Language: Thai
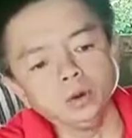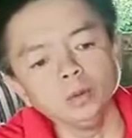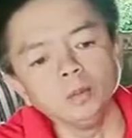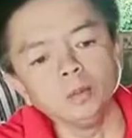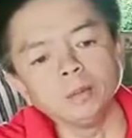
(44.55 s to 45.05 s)
ลุ่
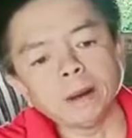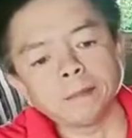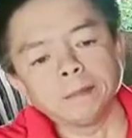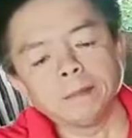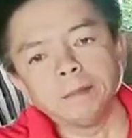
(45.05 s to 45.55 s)
มปรับ
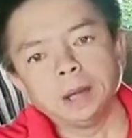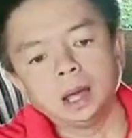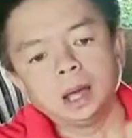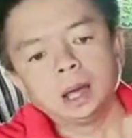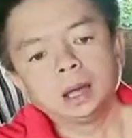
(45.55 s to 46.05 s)

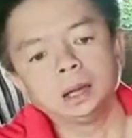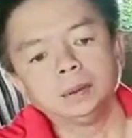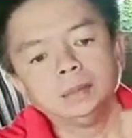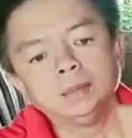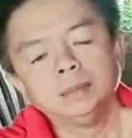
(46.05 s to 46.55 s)

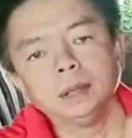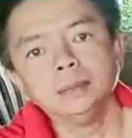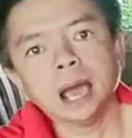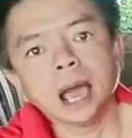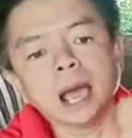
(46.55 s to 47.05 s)

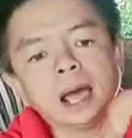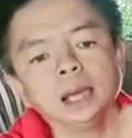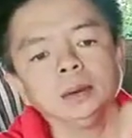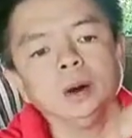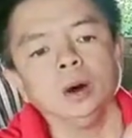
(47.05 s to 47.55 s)
น้ำยาให้
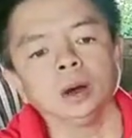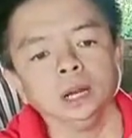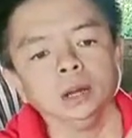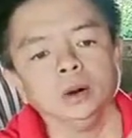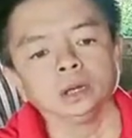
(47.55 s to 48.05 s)
ออก
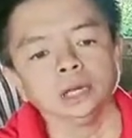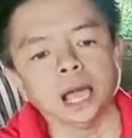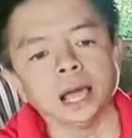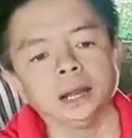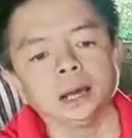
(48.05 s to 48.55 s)
เร็วออกช้า
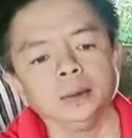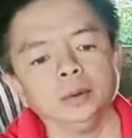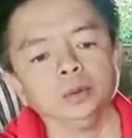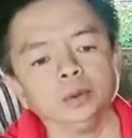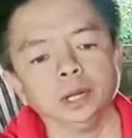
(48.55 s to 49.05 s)
นะครับ ผม
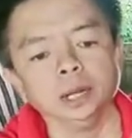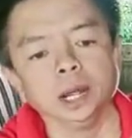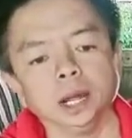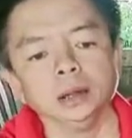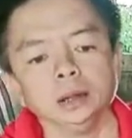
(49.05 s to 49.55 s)
ตรงนี้
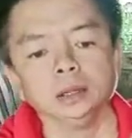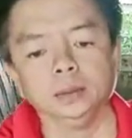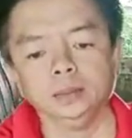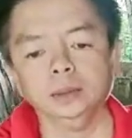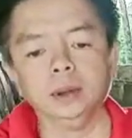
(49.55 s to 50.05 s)
นะฮะจะ
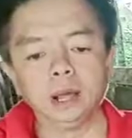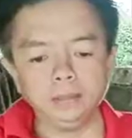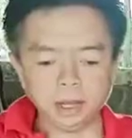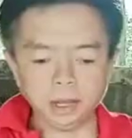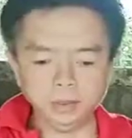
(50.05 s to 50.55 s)
เป็นบังคับ
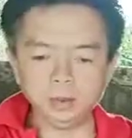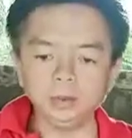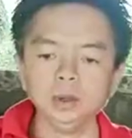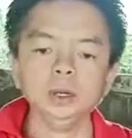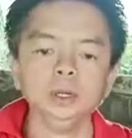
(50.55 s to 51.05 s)
นะครับ ผม
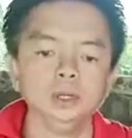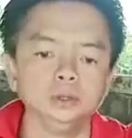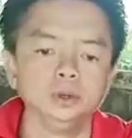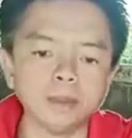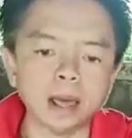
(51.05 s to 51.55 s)

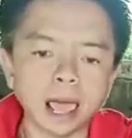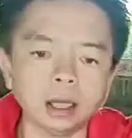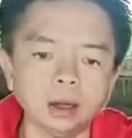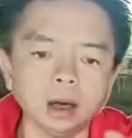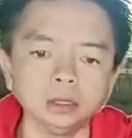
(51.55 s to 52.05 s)
ส่วนปลายข
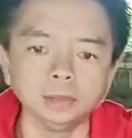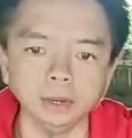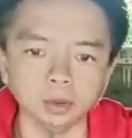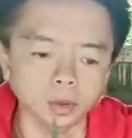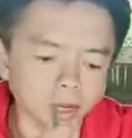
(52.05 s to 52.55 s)
องเขาจะเป็น
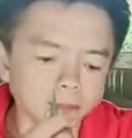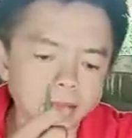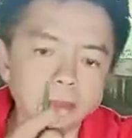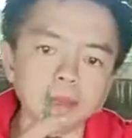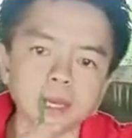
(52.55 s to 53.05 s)
หัวแหล
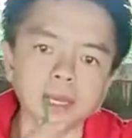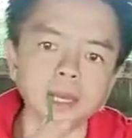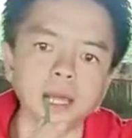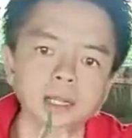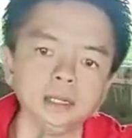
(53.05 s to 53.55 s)
มๆอย่างนี้
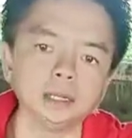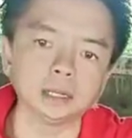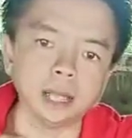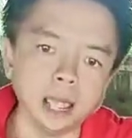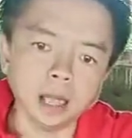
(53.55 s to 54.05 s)
นะ ที่จะ
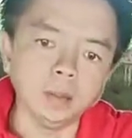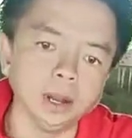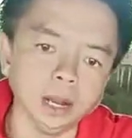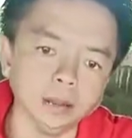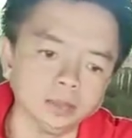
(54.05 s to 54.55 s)
แทงเข้าไป
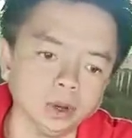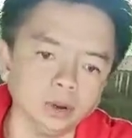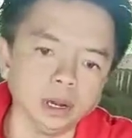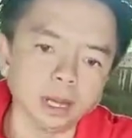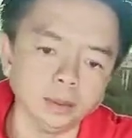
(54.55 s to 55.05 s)
ในลำต้น
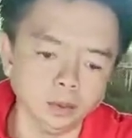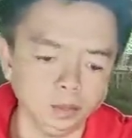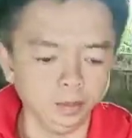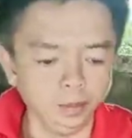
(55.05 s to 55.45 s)
นะครับผม